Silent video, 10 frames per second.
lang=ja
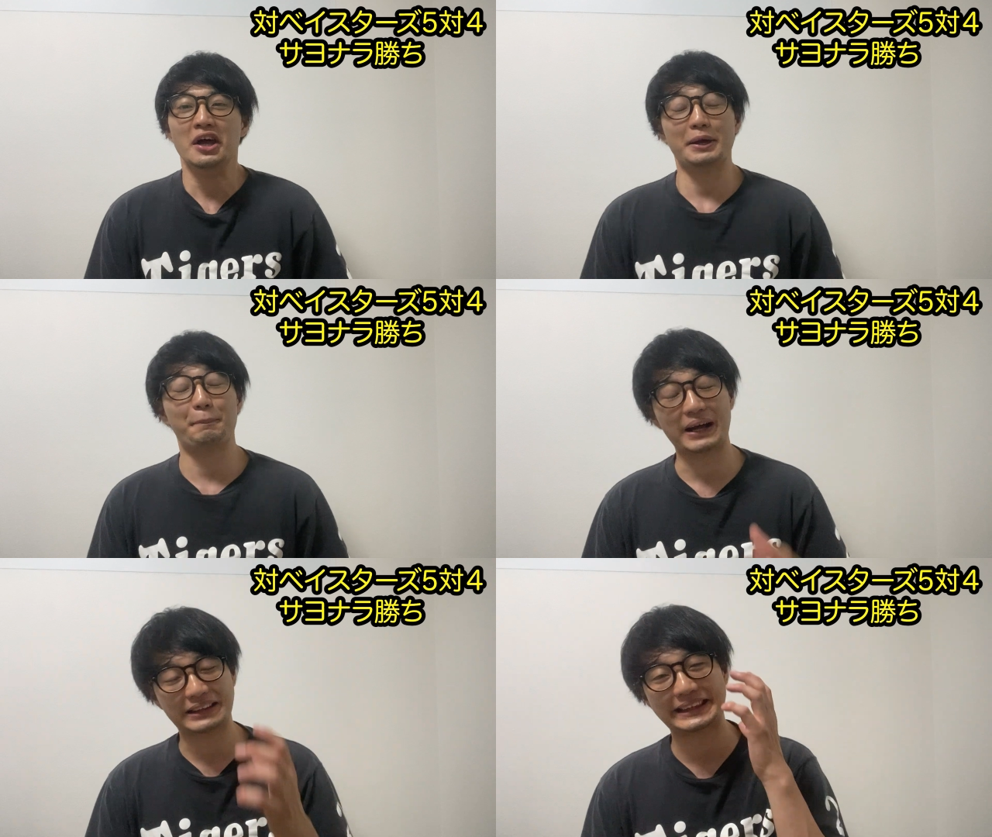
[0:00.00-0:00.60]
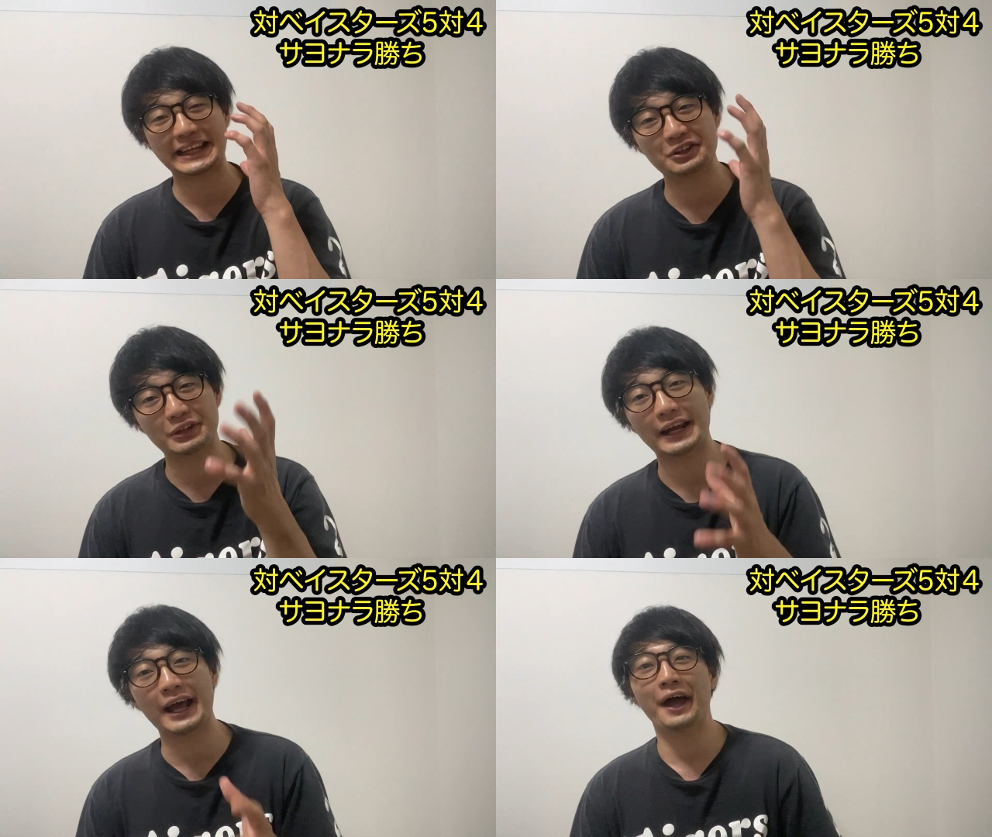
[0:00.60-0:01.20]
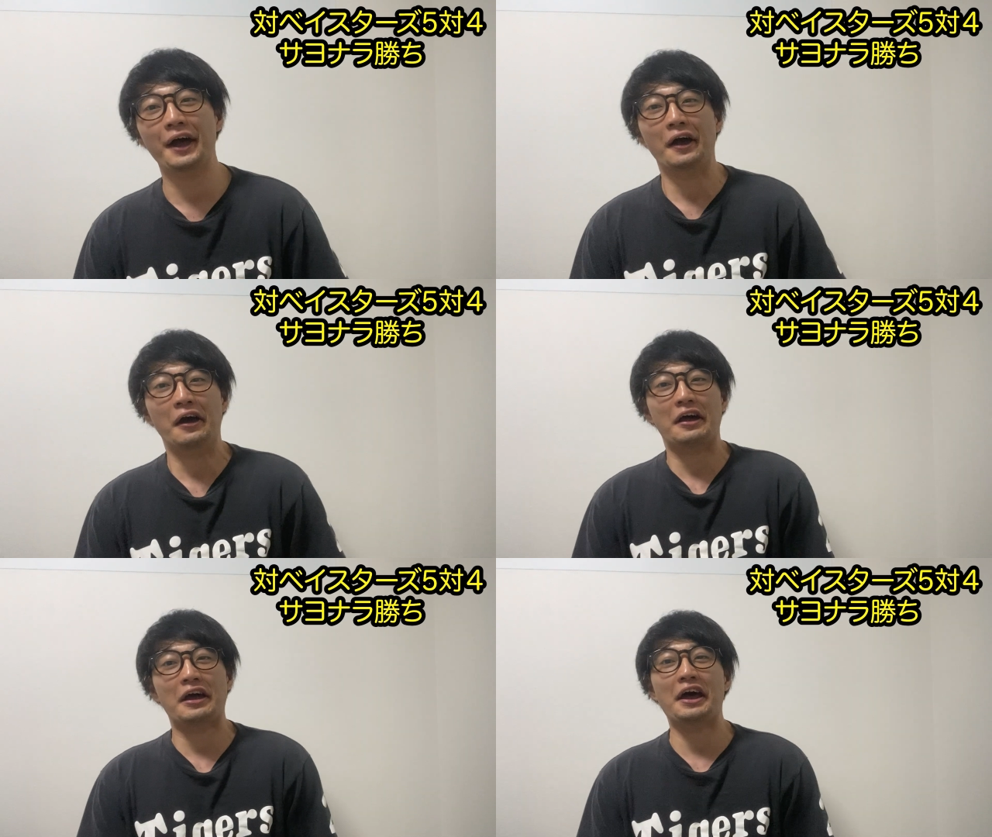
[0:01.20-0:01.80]
いや、バッティングでね、
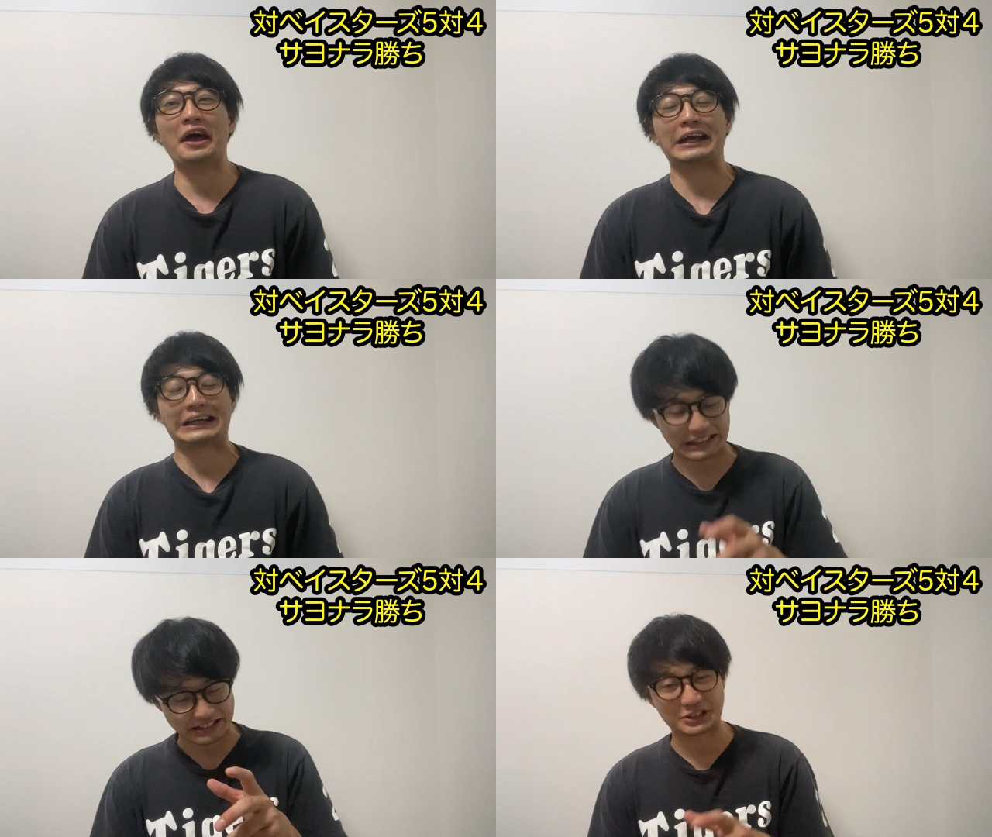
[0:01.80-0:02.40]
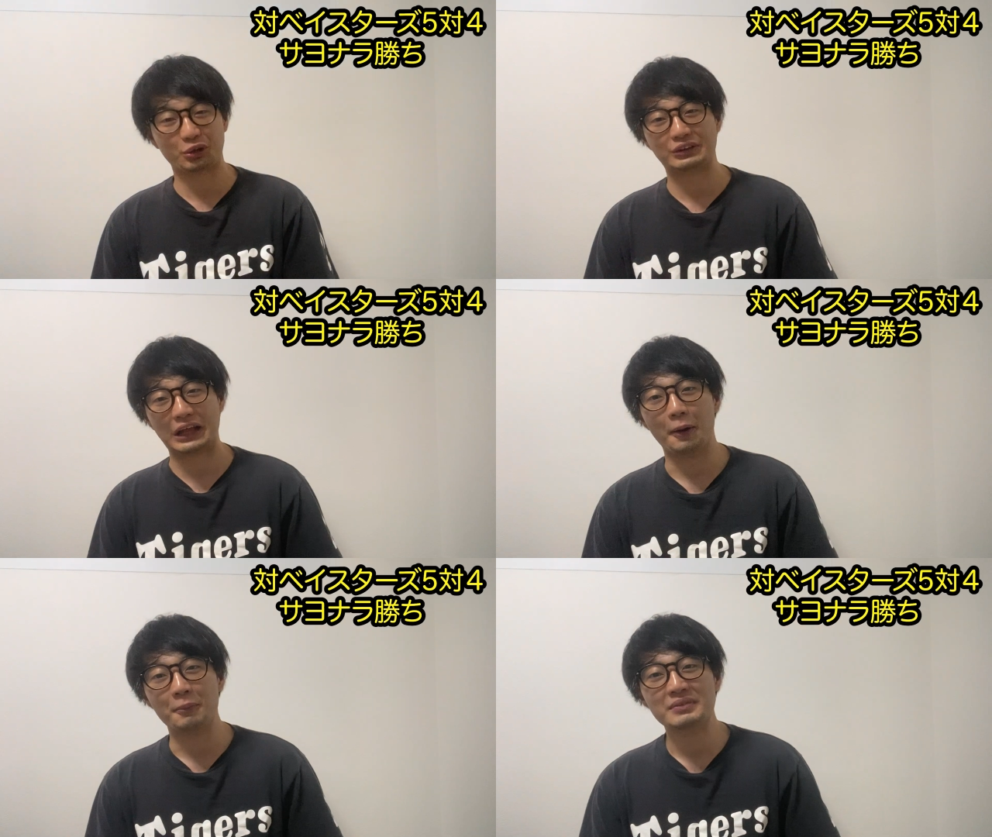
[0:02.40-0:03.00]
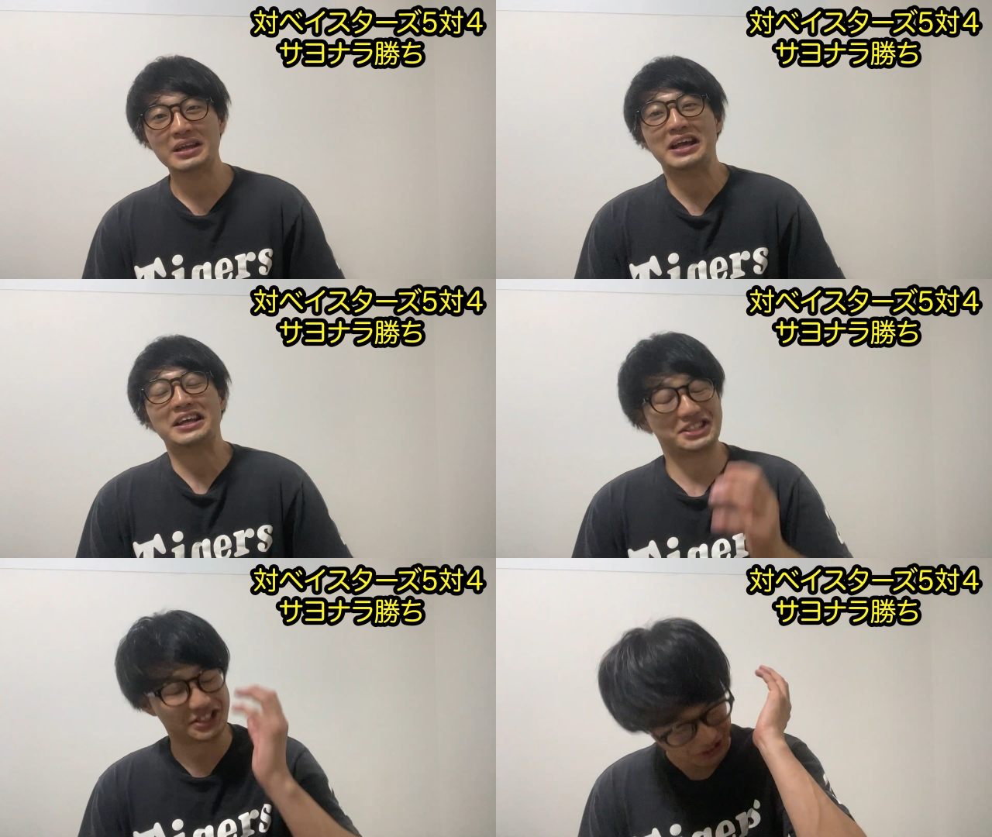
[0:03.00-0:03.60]
えー、勝ち取った
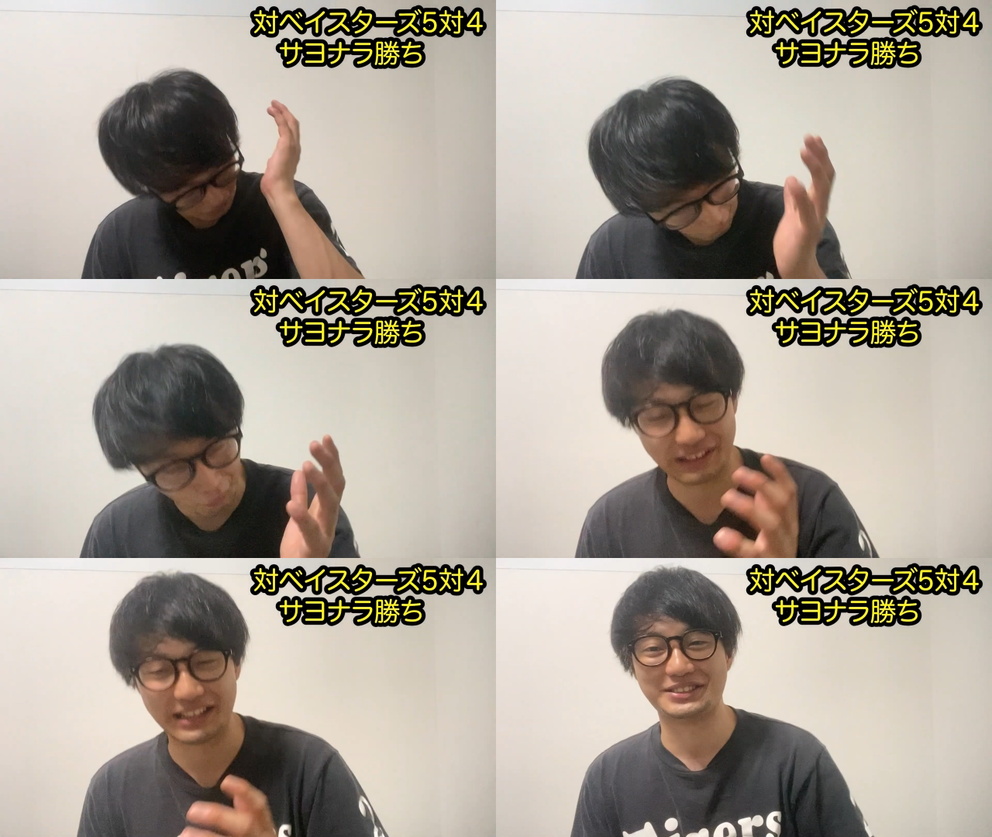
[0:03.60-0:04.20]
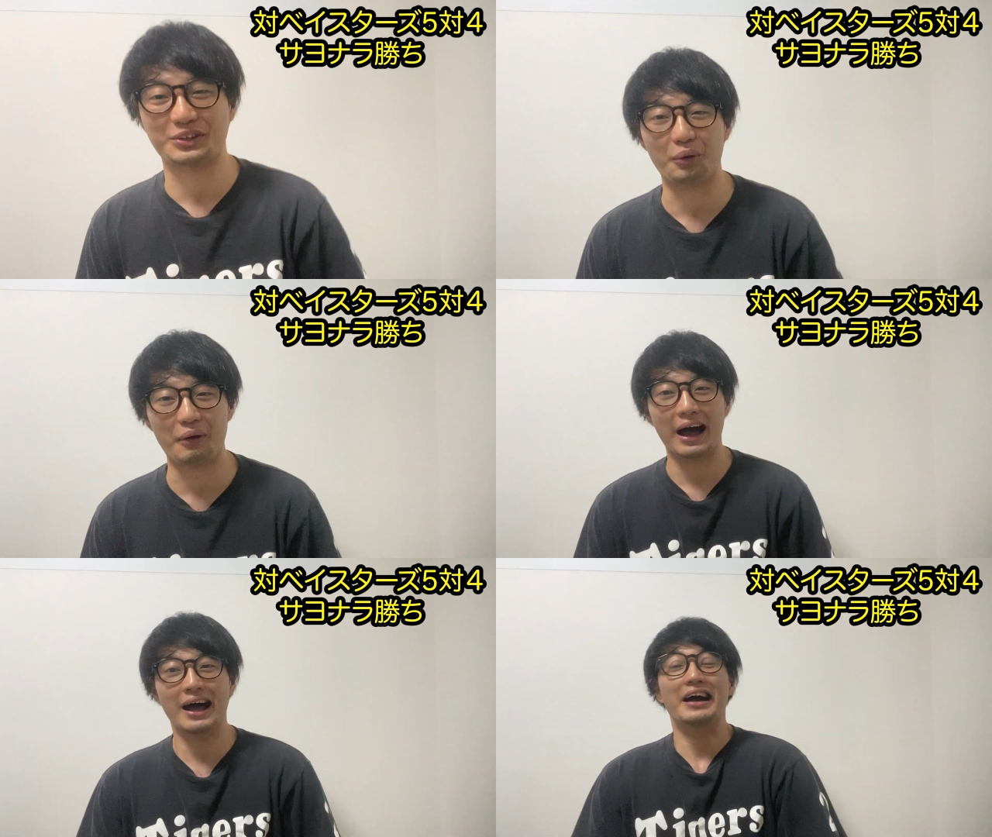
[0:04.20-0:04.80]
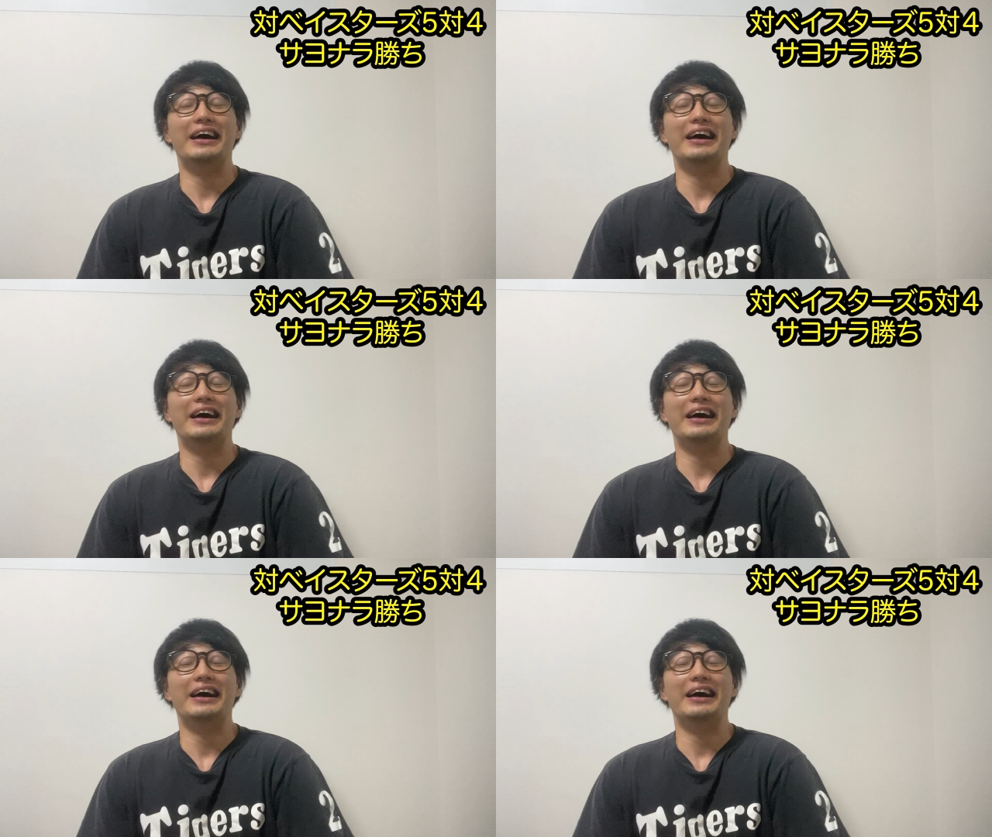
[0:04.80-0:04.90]
勝利です、これは。